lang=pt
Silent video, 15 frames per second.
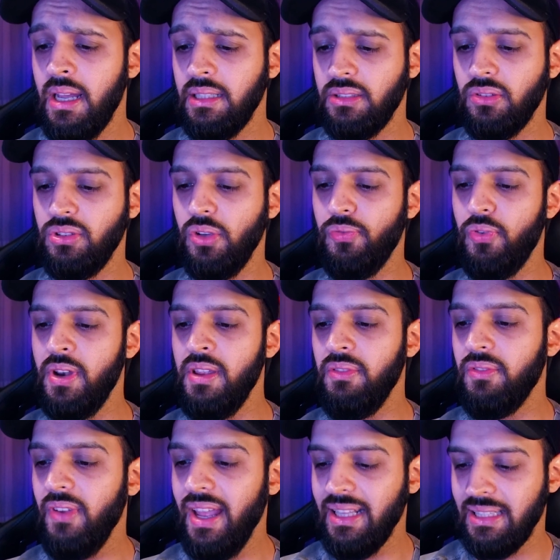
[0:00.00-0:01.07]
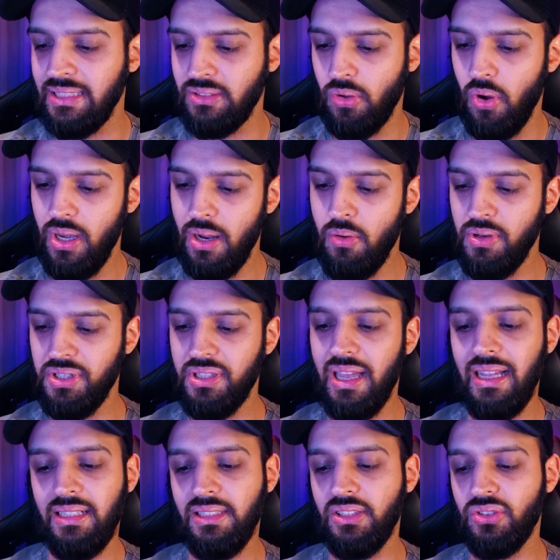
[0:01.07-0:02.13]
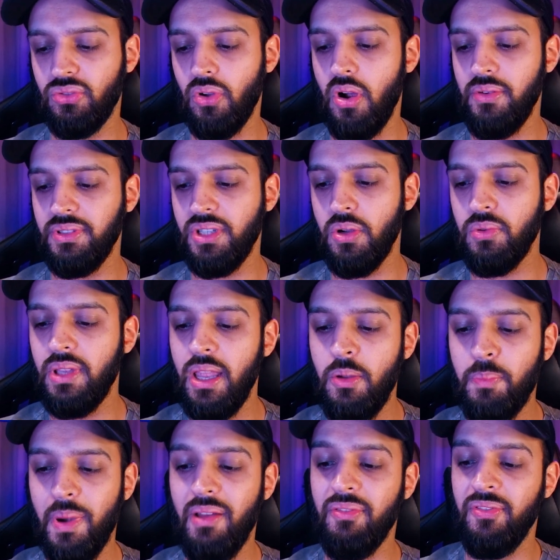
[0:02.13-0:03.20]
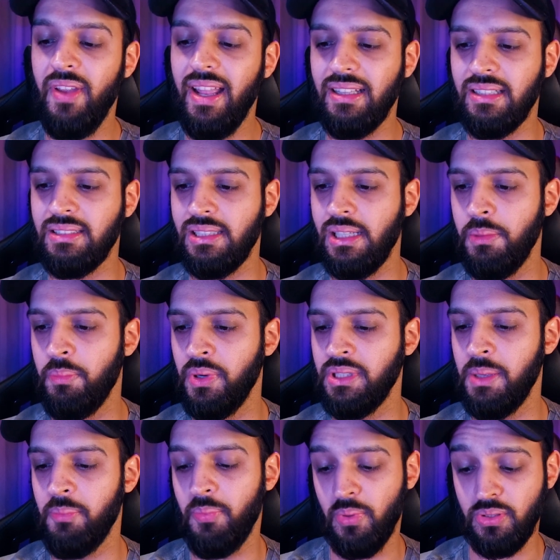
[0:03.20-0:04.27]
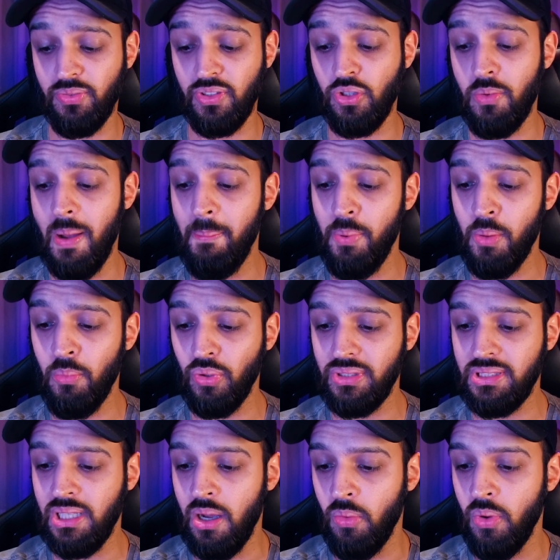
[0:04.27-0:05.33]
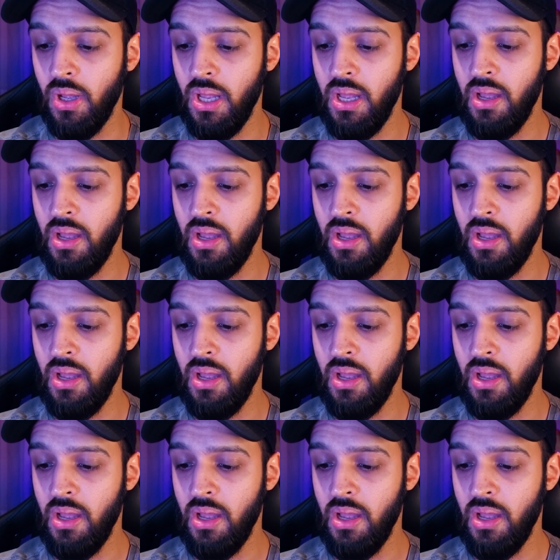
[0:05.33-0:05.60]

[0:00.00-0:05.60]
Então se eu for em vendas, olha a quantidade de Stories que eu tenho para vendas aqui, por exemplo, posso fazer uma promoção,